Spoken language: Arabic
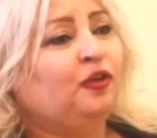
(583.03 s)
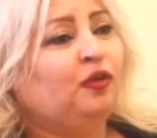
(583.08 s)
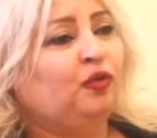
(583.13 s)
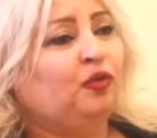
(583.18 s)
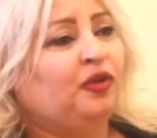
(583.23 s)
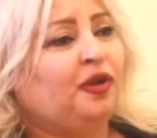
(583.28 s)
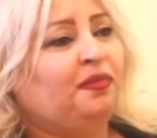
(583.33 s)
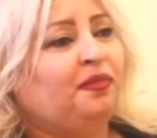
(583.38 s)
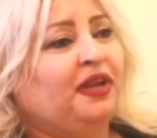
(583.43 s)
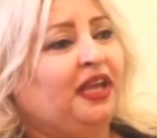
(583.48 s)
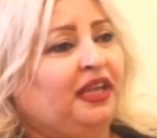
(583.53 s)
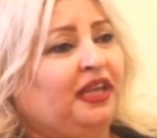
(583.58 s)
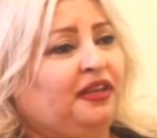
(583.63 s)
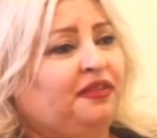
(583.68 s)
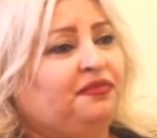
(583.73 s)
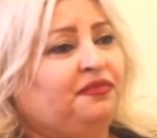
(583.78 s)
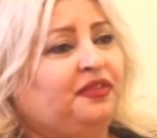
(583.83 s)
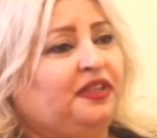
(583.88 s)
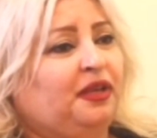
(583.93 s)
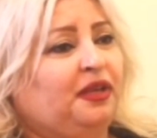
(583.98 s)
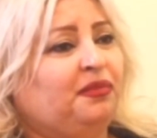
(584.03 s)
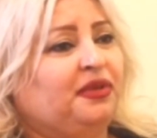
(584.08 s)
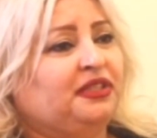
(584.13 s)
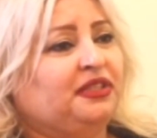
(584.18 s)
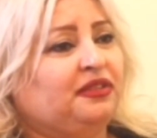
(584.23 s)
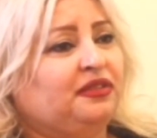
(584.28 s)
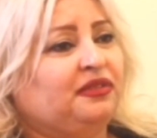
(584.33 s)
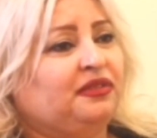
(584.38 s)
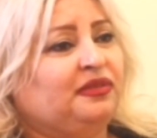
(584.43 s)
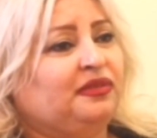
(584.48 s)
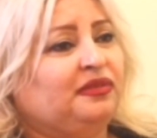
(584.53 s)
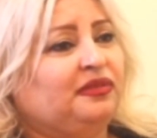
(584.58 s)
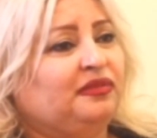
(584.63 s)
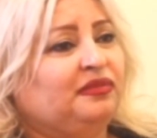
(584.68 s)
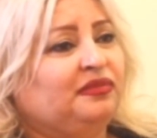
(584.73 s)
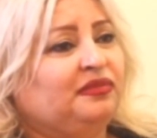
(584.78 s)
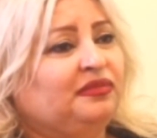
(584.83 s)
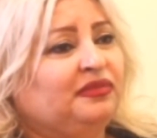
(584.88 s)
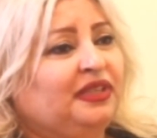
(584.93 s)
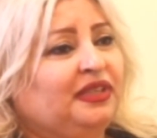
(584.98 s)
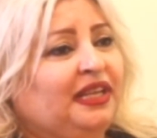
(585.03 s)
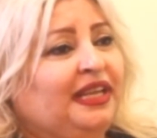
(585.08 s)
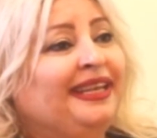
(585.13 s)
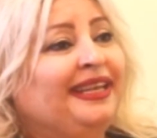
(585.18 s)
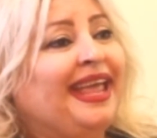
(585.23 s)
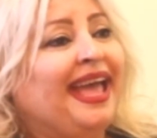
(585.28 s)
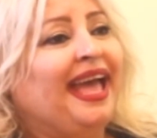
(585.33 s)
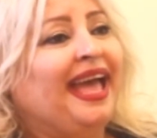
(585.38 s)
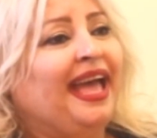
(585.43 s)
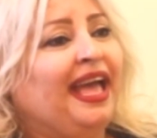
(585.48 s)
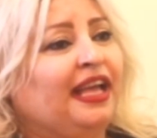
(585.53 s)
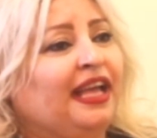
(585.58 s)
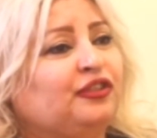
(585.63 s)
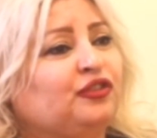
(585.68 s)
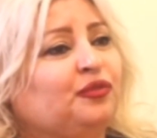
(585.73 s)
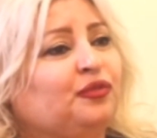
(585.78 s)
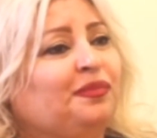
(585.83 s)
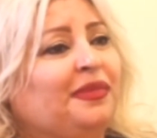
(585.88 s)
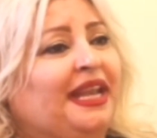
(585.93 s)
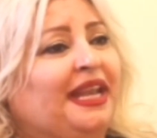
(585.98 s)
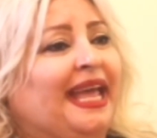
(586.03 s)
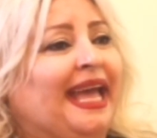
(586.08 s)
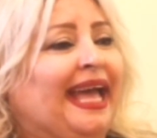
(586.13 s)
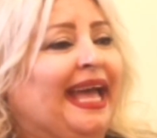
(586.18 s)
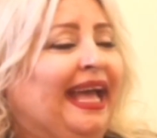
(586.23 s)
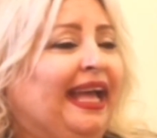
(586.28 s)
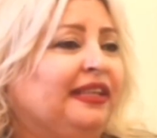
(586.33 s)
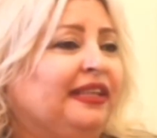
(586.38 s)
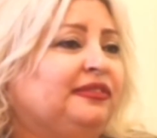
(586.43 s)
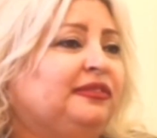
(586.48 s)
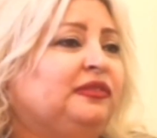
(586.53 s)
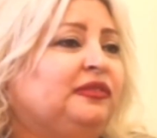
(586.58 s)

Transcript: وربنا عارف فيها بس لا احد ثم لا احد